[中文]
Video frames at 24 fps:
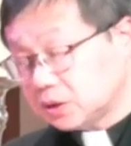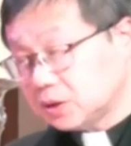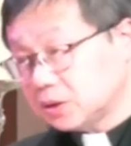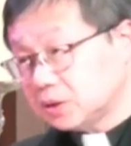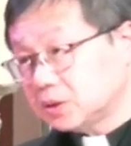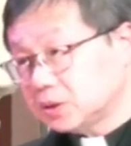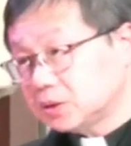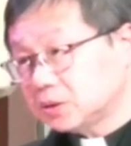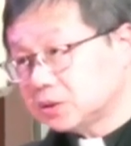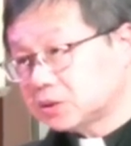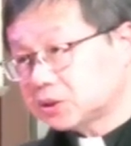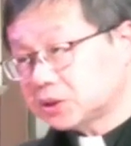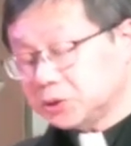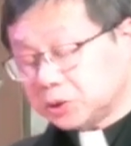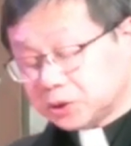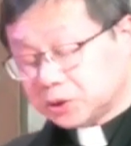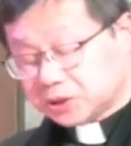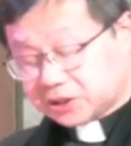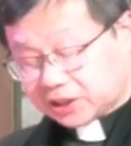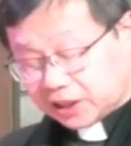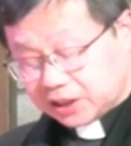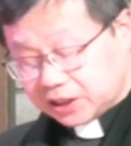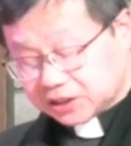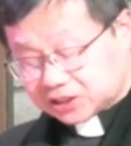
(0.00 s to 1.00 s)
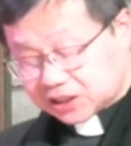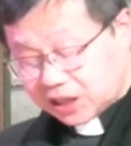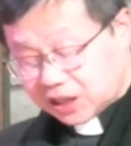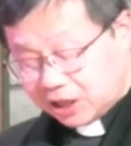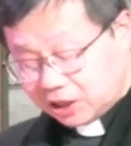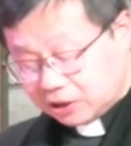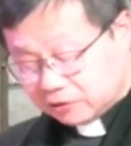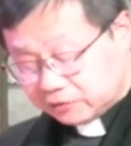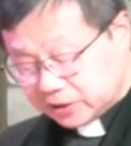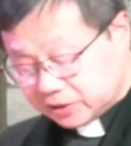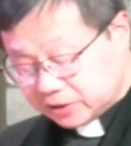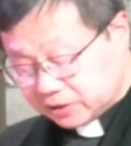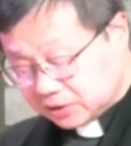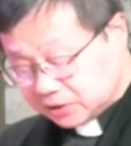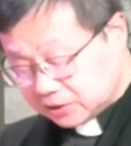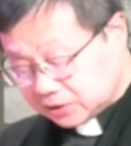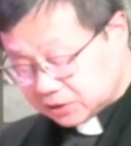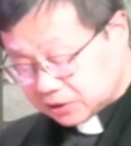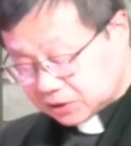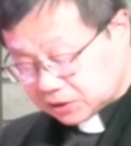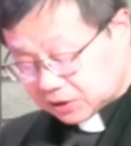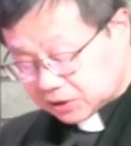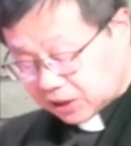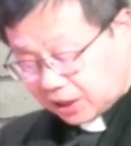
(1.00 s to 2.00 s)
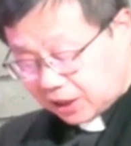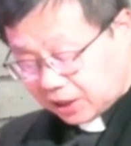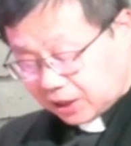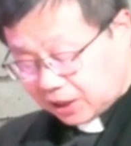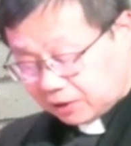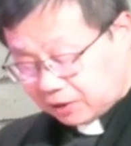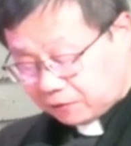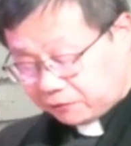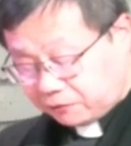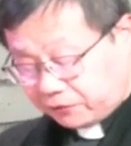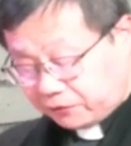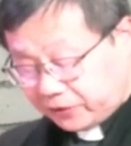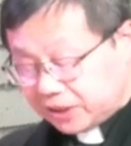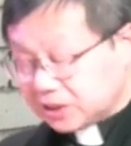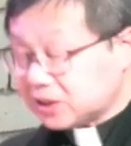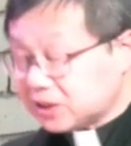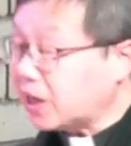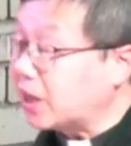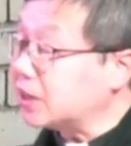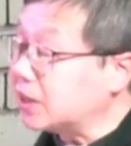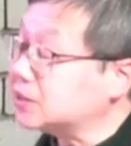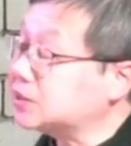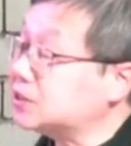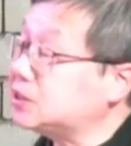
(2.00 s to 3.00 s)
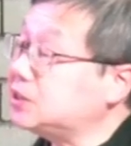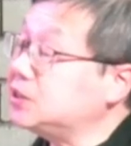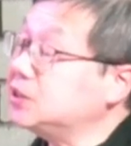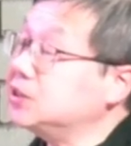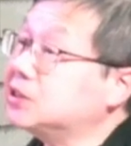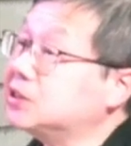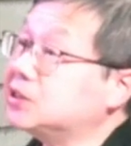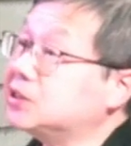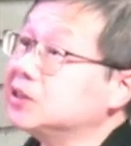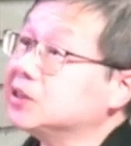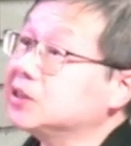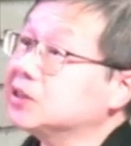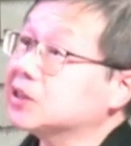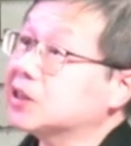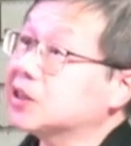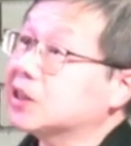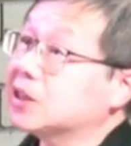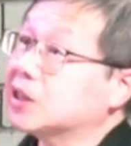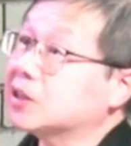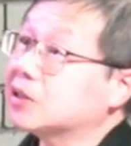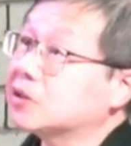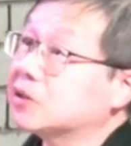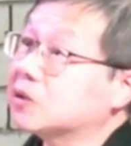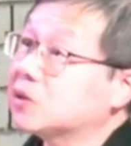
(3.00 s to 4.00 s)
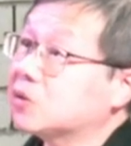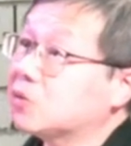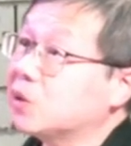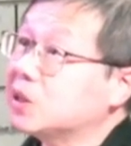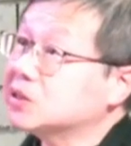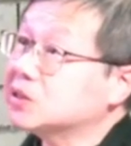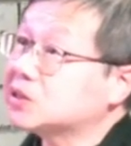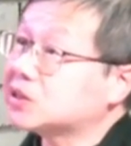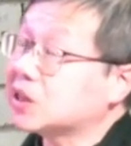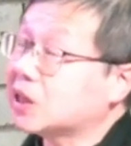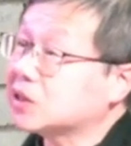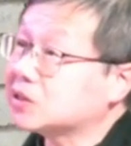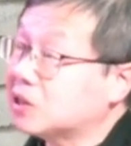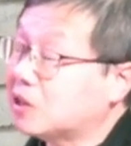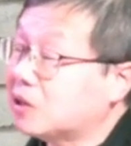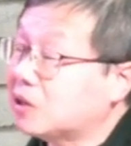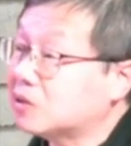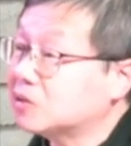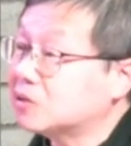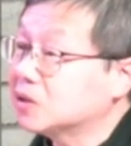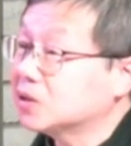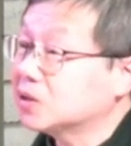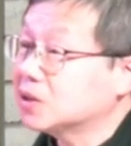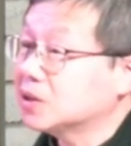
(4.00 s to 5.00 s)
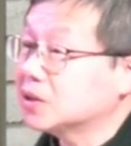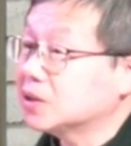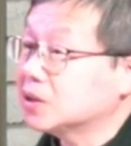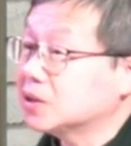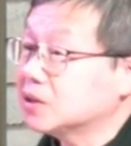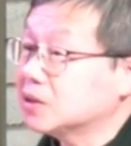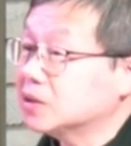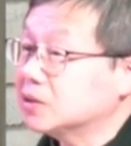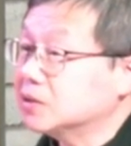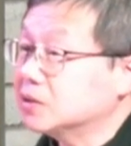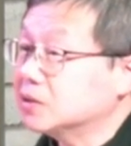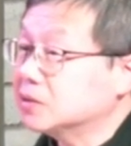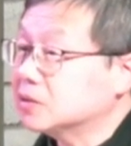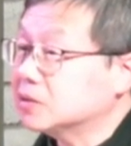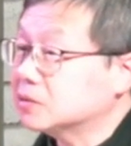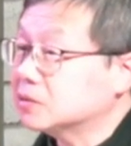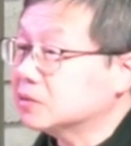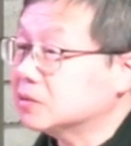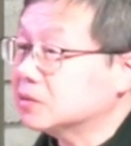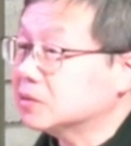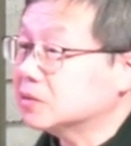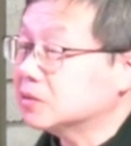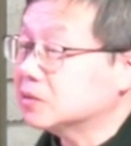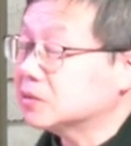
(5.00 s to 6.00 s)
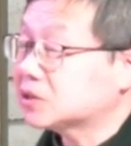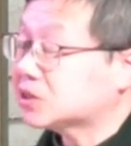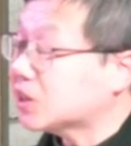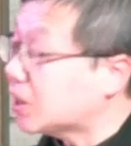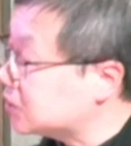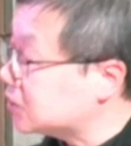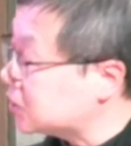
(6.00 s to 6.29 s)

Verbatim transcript: 神学家贾尔文。他非常细心地观察到，上帝